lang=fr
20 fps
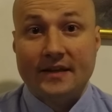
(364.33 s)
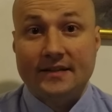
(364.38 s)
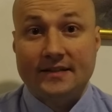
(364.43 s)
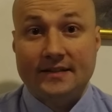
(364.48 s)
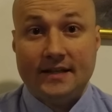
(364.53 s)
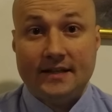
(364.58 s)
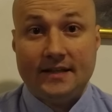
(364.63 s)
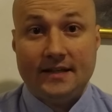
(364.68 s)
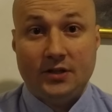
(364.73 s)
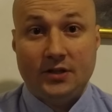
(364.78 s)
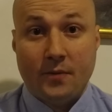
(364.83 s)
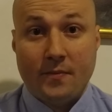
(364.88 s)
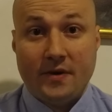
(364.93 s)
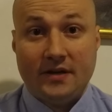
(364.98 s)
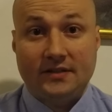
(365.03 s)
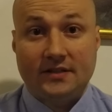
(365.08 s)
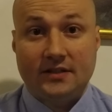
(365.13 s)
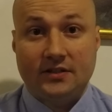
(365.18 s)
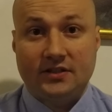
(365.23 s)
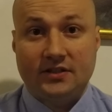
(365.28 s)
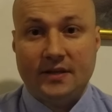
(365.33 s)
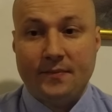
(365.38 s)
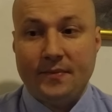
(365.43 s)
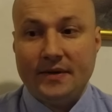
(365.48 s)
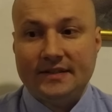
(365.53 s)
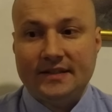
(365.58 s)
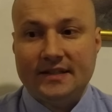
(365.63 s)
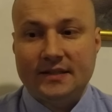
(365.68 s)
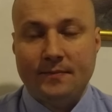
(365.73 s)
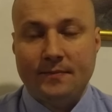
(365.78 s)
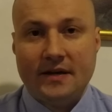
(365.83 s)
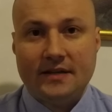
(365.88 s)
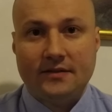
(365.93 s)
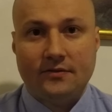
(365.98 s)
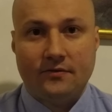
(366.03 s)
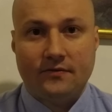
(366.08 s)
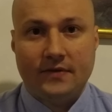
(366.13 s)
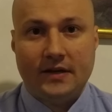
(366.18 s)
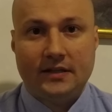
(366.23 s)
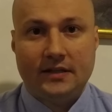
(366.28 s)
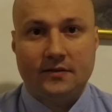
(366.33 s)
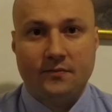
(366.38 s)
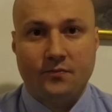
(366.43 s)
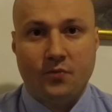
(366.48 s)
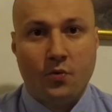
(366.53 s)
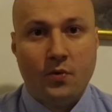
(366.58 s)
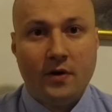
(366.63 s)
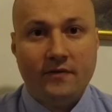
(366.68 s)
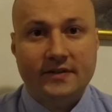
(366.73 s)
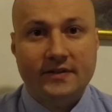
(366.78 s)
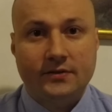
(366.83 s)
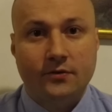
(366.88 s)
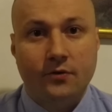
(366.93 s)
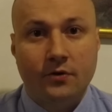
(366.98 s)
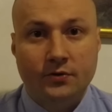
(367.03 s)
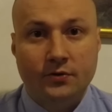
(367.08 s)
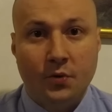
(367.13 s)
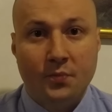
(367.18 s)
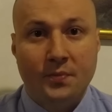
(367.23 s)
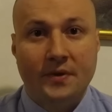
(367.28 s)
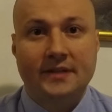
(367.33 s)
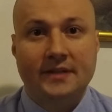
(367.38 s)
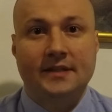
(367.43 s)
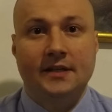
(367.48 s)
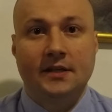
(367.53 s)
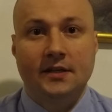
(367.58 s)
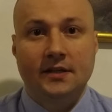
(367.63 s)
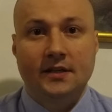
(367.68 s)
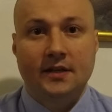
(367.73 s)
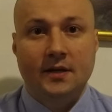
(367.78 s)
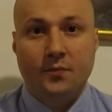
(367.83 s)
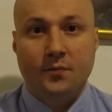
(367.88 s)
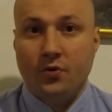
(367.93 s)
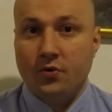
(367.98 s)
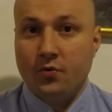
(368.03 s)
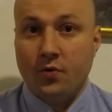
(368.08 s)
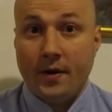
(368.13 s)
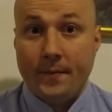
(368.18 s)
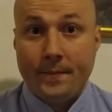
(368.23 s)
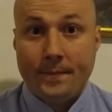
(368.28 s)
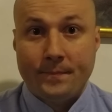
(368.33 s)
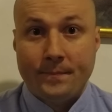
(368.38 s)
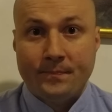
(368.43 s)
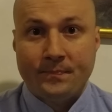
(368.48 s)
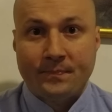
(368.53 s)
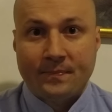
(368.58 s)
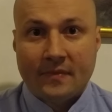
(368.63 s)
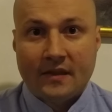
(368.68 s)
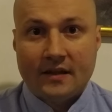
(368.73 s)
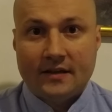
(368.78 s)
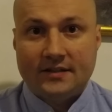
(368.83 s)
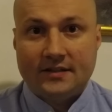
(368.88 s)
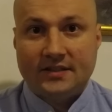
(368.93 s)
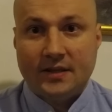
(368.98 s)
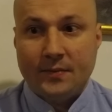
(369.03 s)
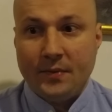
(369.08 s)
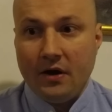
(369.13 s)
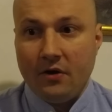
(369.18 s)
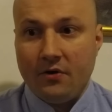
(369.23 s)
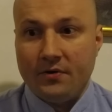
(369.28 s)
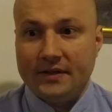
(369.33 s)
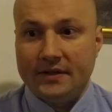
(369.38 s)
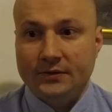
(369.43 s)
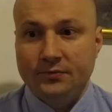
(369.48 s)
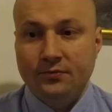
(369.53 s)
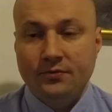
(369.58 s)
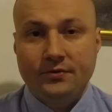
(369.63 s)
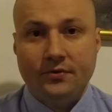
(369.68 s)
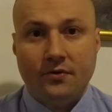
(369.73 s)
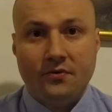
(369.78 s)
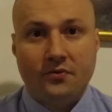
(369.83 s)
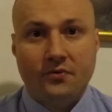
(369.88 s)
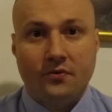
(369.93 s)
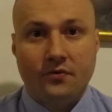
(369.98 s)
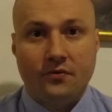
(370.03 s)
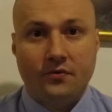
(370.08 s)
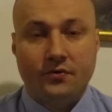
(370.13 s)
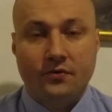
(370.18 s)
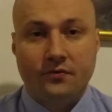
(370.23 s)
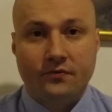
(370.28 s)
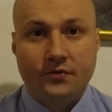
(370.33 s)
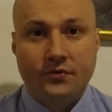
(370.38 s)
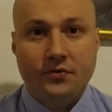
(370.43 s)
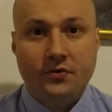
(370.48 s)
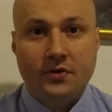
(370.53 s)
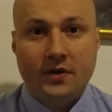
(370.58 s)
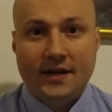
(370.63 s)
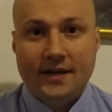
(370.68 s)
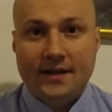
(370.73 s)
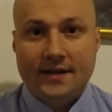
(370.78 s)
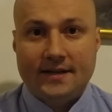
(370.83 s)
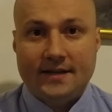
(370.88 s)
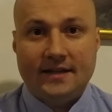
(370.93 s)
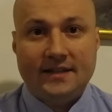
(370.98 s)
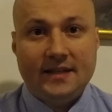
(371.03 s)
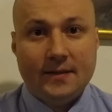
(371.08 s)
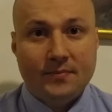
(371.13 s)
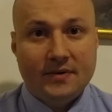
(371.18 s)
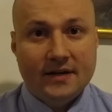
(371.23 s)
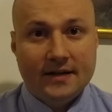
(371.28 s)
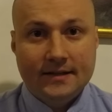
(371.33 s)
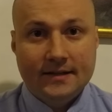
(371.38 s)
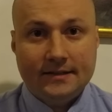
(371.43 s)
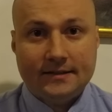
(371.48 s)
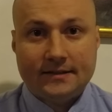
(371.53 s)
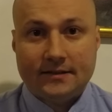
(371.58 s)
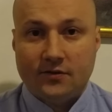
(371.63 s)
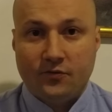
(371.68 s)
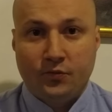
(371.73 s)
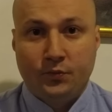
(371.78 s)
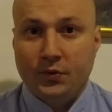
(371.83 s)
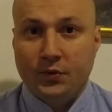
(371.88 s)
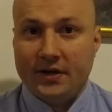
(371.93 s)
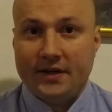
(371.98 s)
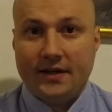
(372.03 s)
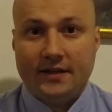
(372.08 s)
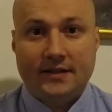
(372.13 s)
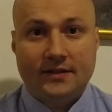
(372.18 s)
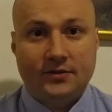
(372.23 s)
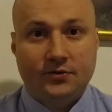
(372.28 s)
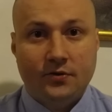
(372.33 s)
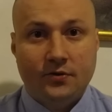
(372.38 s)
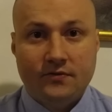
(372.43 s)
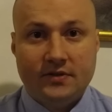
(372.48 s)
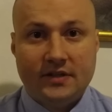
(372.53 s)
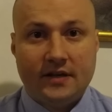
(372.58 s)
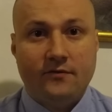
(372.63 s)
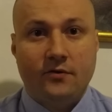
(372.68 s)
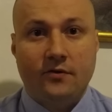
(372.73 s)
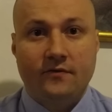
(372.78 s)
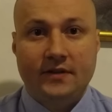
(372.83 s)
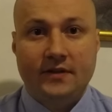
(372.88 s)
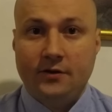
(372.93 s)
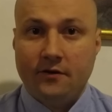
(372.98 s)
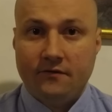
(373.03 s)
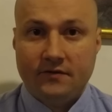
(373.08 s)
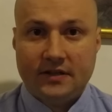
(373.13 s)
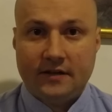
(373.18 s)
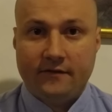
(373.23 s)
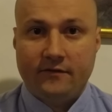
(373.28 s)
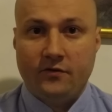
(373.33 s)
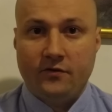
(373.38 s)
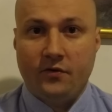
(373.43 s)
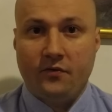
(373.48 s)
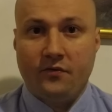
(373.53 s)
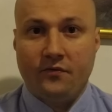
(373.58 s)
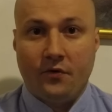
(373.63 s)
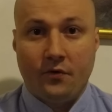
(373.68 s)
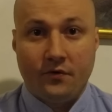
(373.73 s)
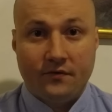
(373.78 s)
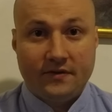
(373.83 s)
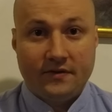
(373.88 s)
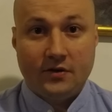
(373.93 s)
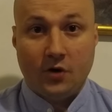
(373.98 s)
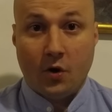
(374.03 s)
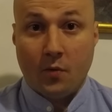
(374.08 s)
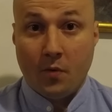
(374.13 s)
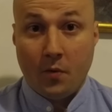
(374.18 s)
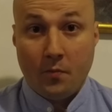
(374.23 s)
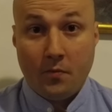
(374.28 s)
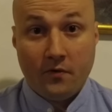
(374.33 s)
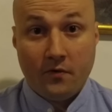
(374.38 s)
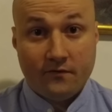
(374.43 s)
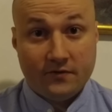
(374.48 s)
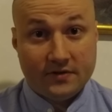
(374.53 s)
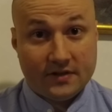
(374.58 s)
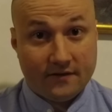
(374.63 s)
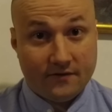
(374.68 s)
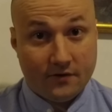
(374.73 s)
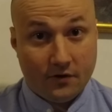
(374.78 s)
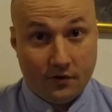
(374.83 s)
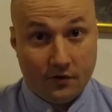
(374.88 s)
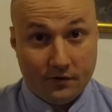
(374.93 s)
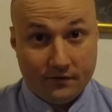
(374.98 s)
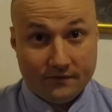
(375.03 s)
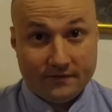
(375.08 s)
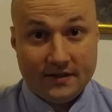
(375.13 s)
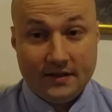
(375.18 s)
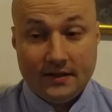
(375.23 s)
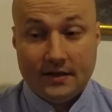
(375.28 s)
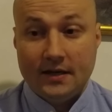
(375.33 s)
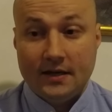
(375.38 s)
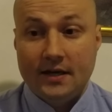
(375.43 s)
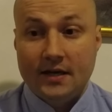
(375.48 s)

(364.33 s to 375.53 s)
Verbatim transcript: C'est ça qui est dommage, c'est que je sais pas ce qui se passe en fait. Pourquoi vous êtes autant pressé Pourquoi je sais pas, on a tout le temps qu'on veut. Il y a des playlists, vous pouvez regarder ce que vous avez envie, quand vous avez envie, en moment où vous avez envie.